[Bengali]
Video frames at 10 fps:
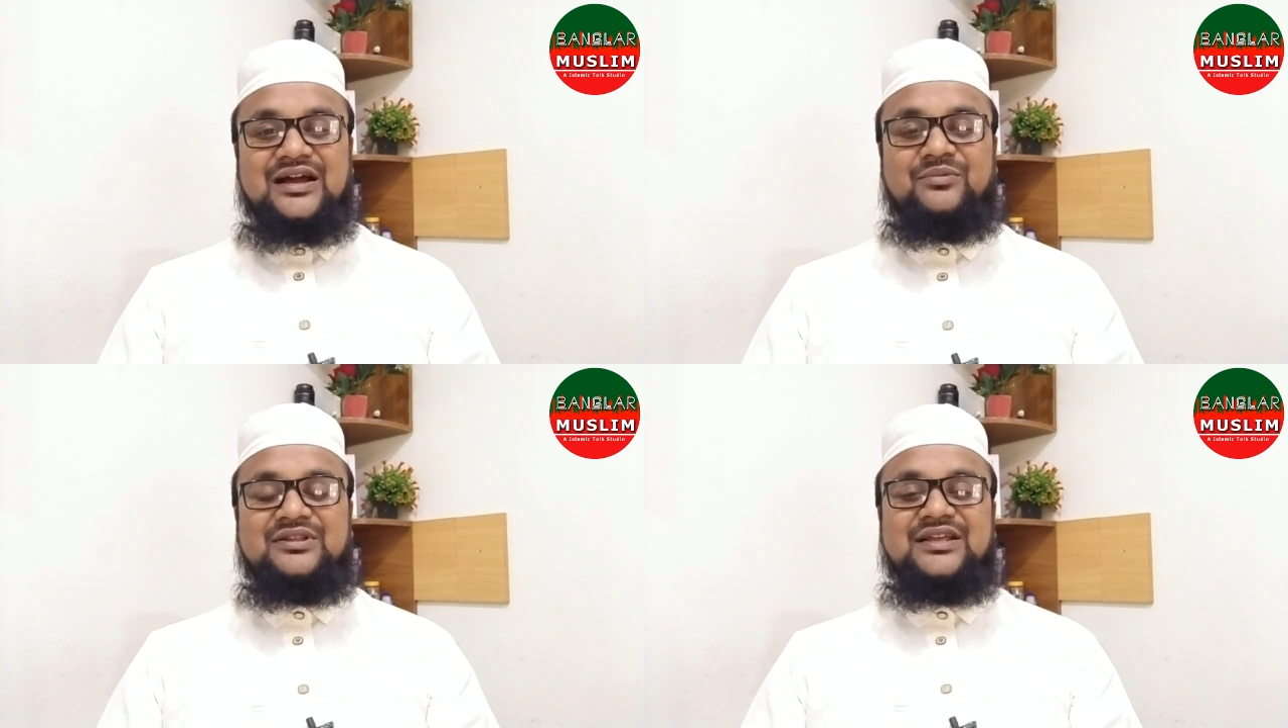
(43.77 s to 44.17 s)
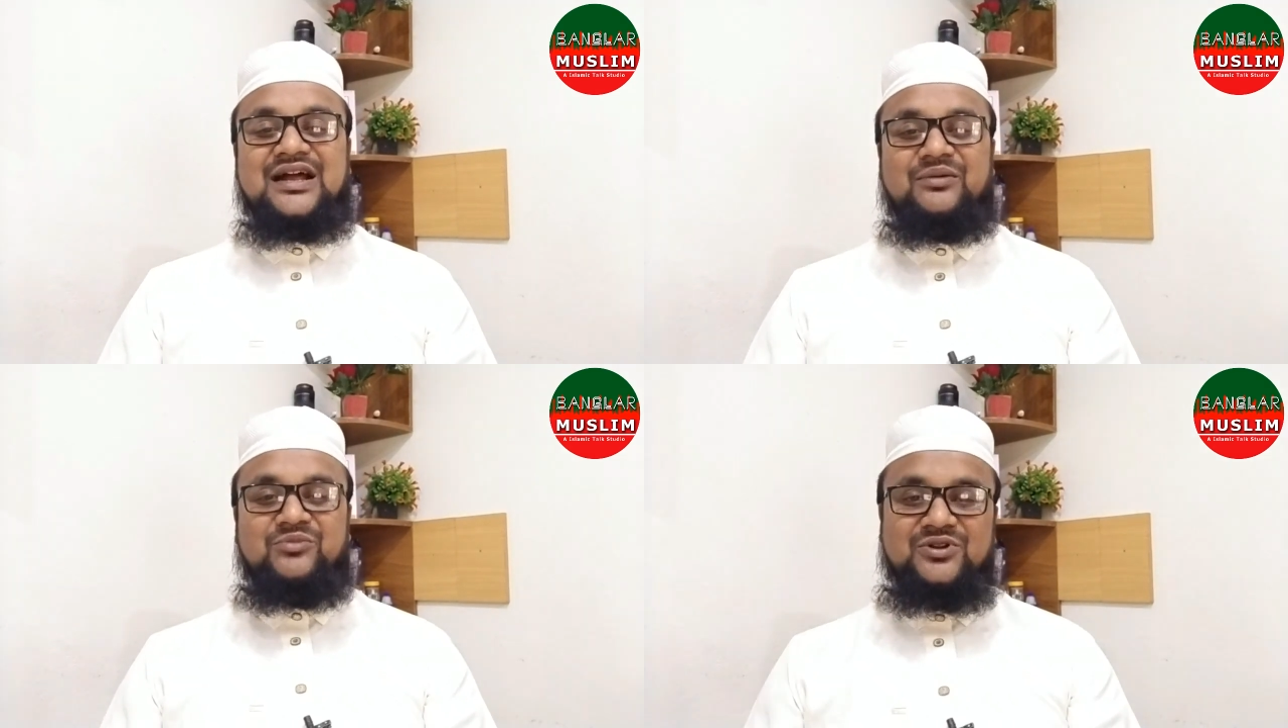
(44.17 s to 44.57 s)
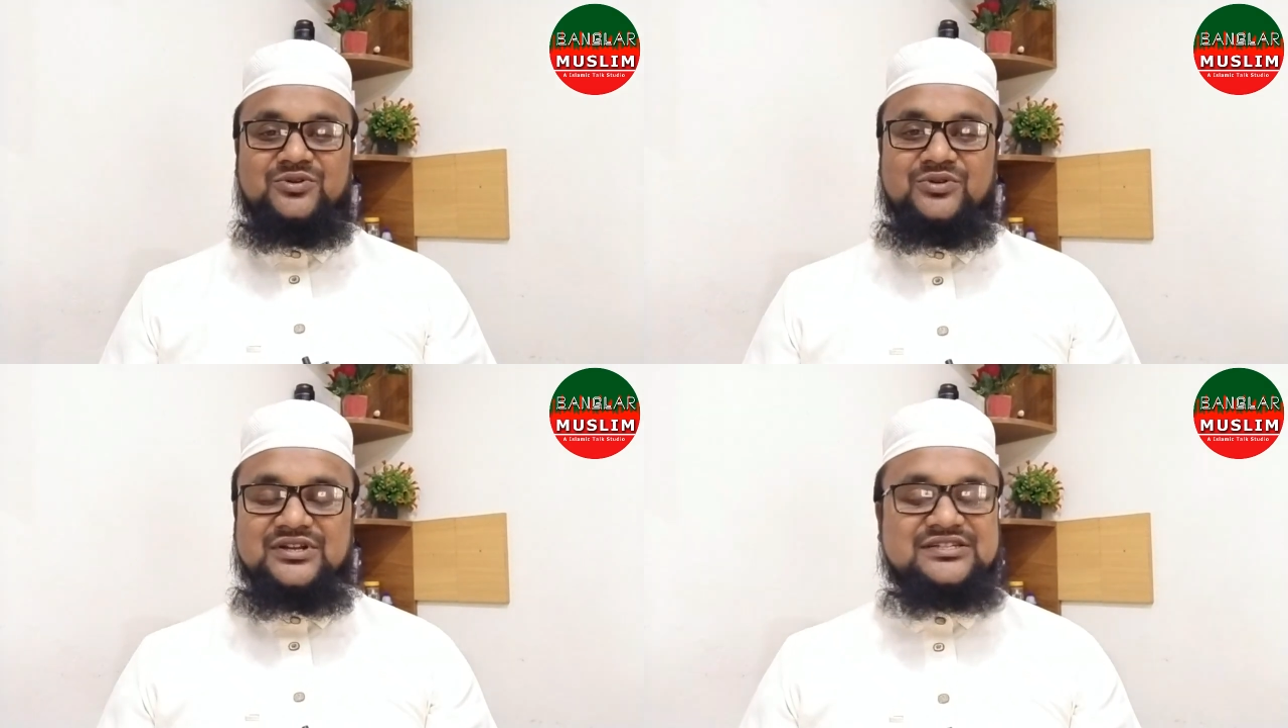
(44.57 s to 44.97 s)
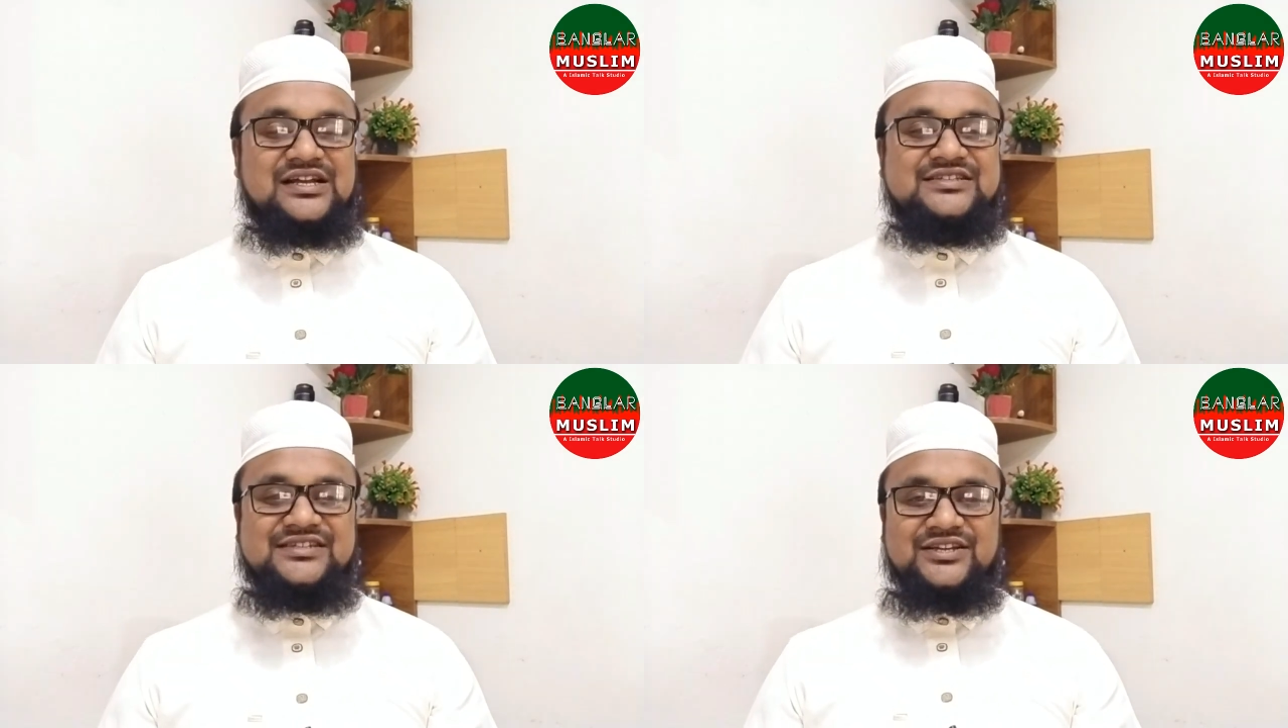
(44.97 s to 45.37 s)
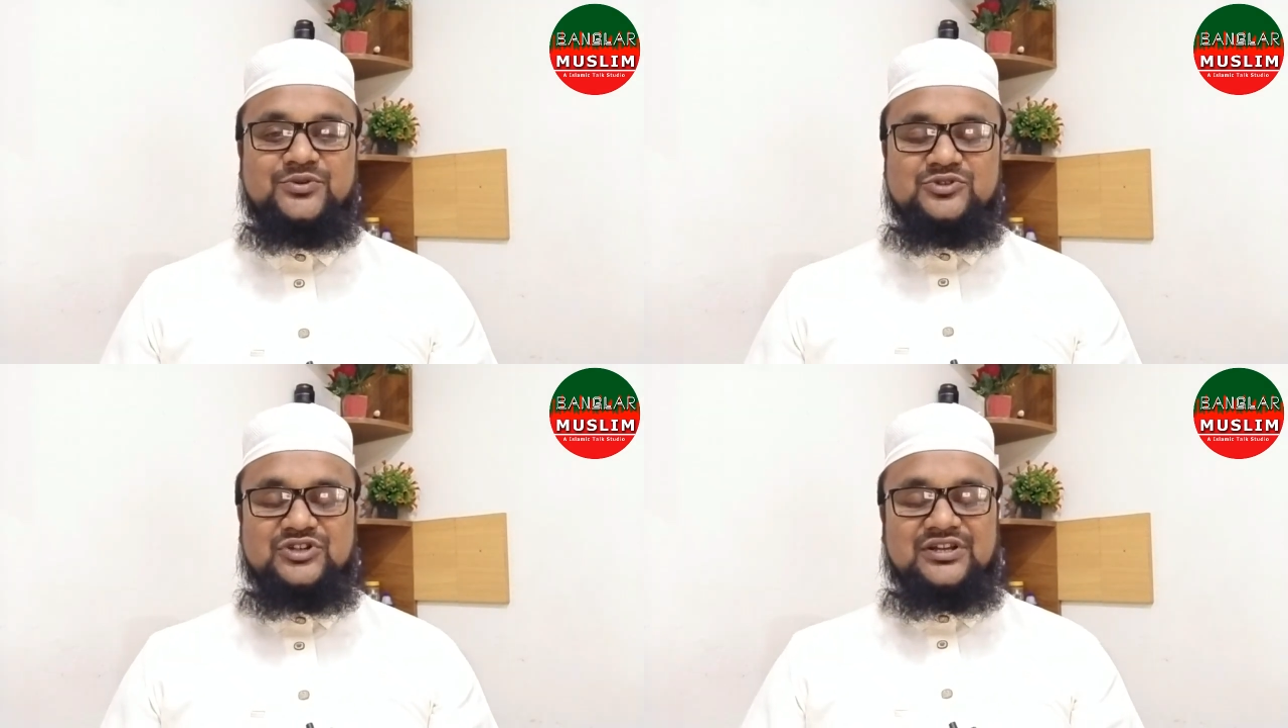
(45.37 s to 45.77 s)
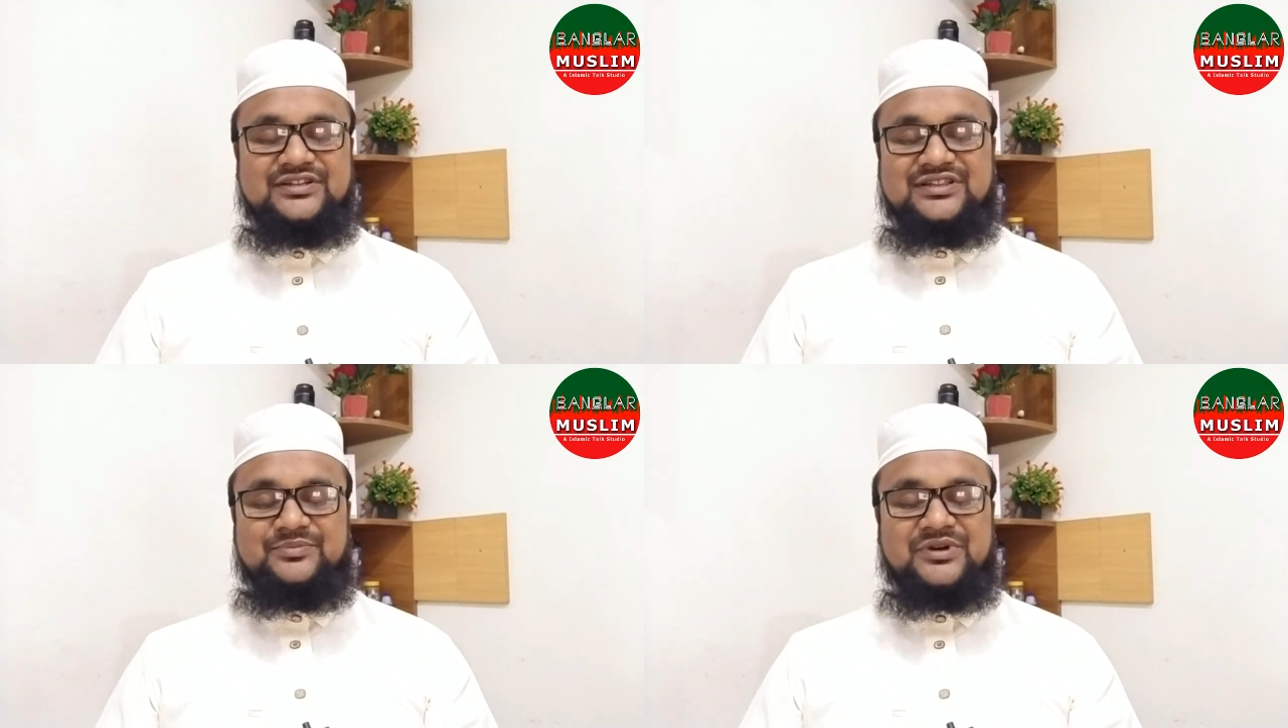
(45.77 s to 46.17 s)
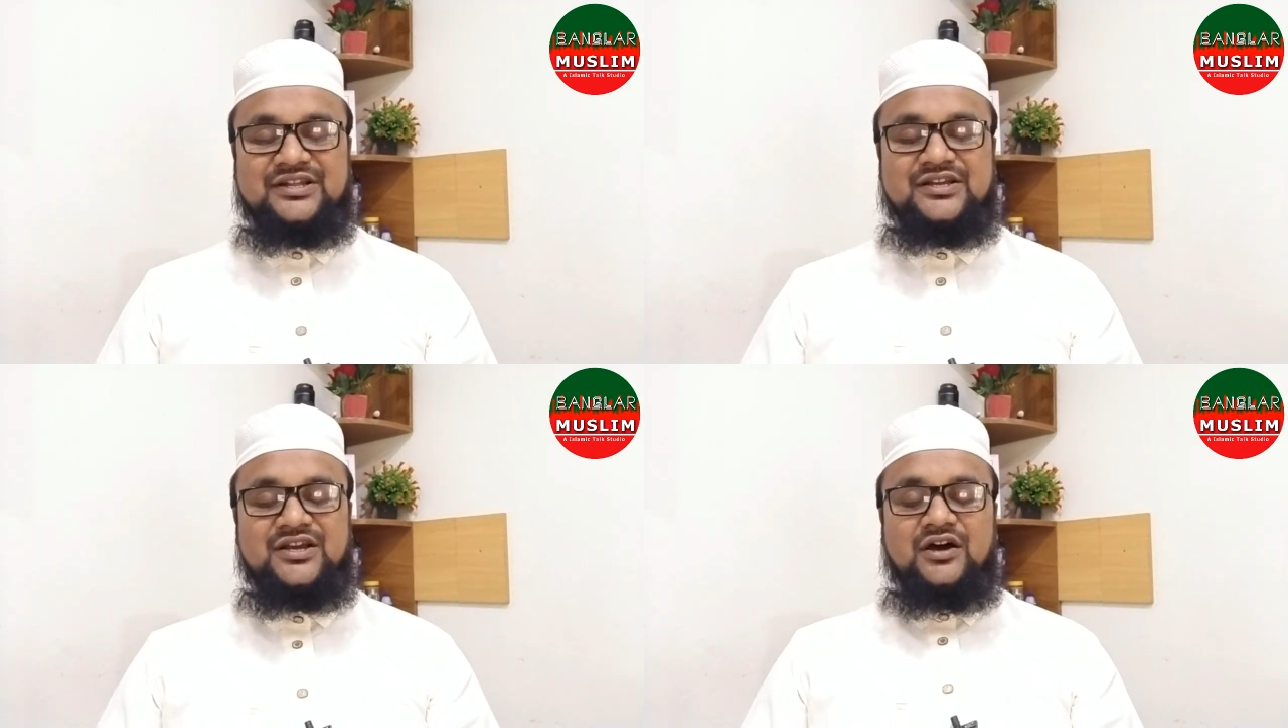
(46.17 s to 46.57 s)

আমাদের আমলগুলোকে সাজিয়ে গুছিয়ে নিয়ে যেতে পারি